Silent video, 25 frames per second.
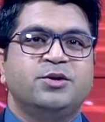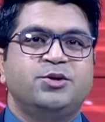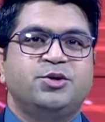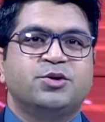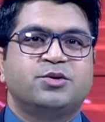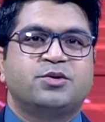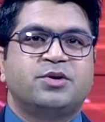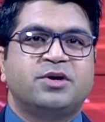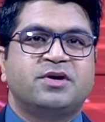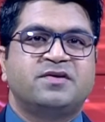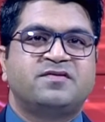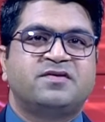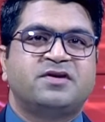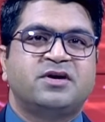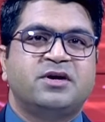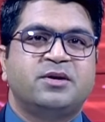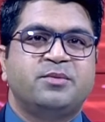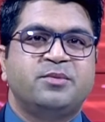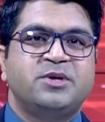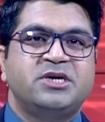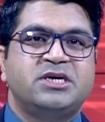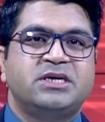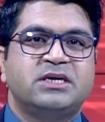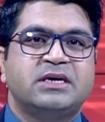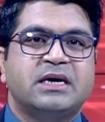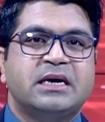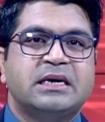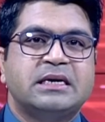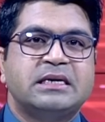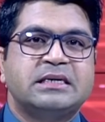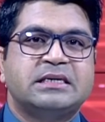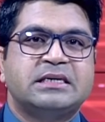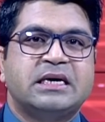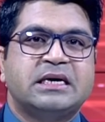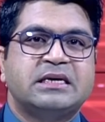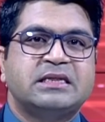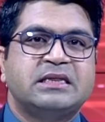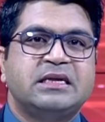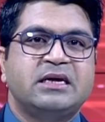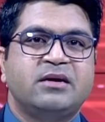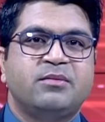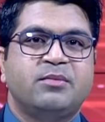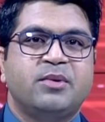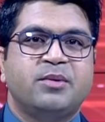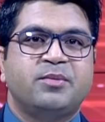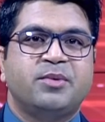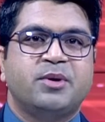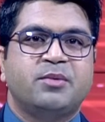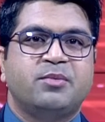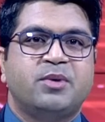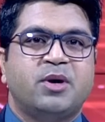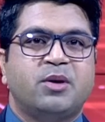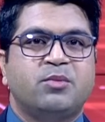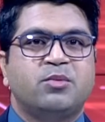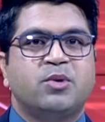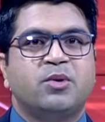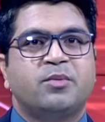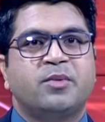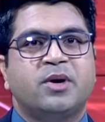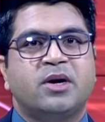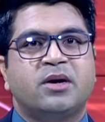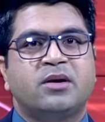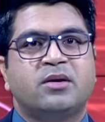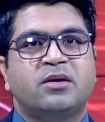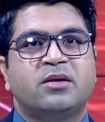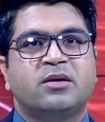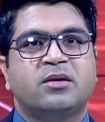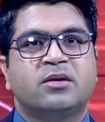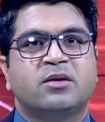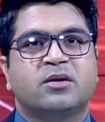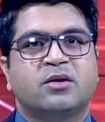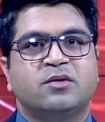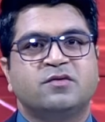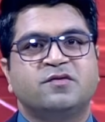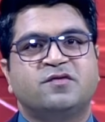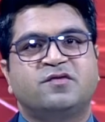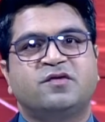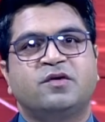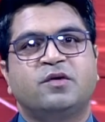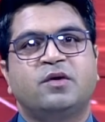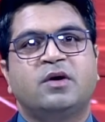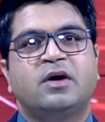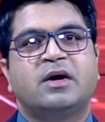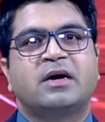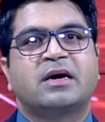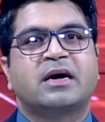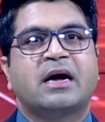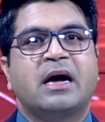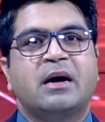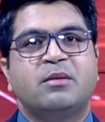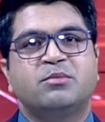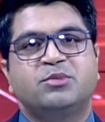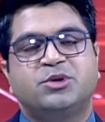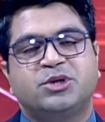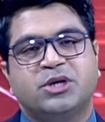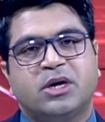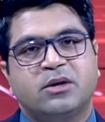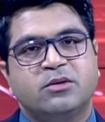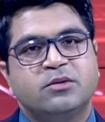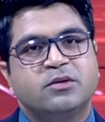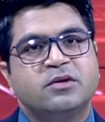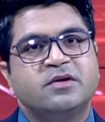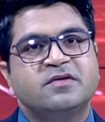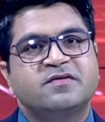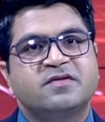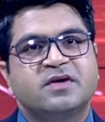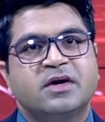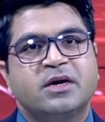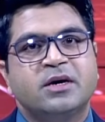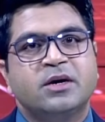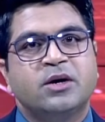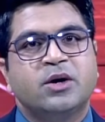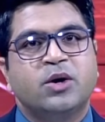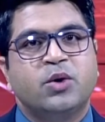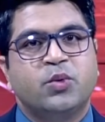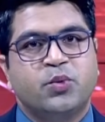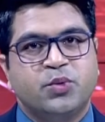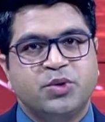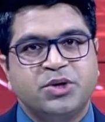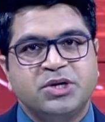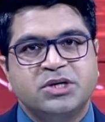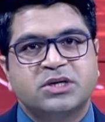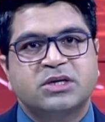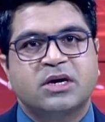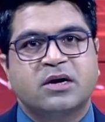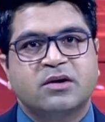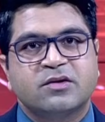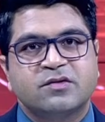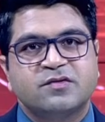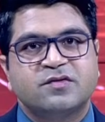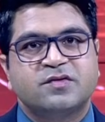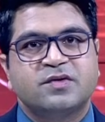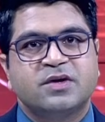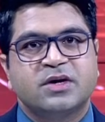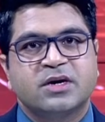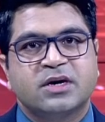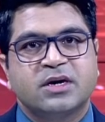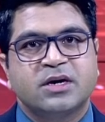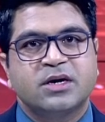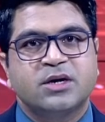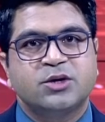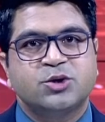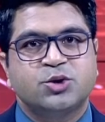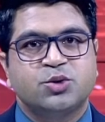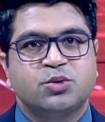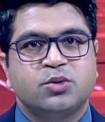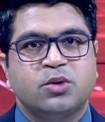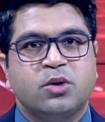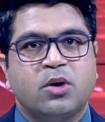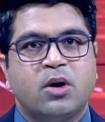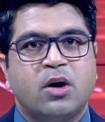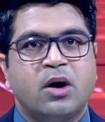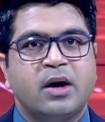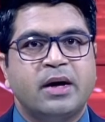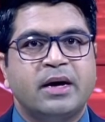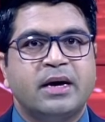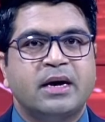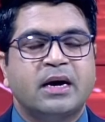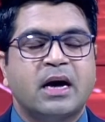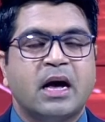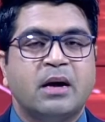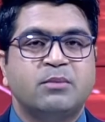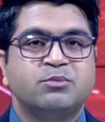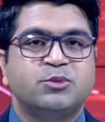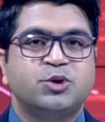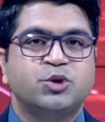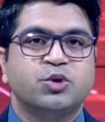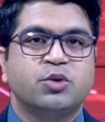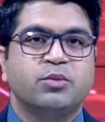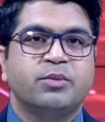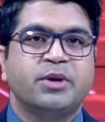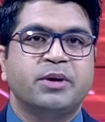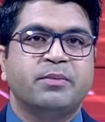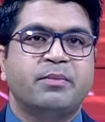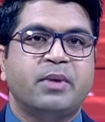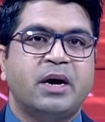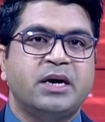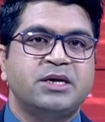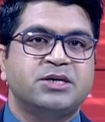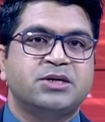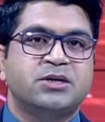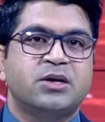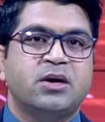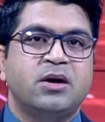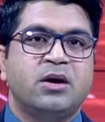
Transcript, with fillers: যুক্তরাষ্ট্রের মিশিগানে চার দিনব্যাপী ব্রাহ্মমান কনসোলার ক্যাম্প চালু হয়েছে উনিশ আগস্ট থেকে শুরু হয় এই ক্যাম্প চলবে বাইশ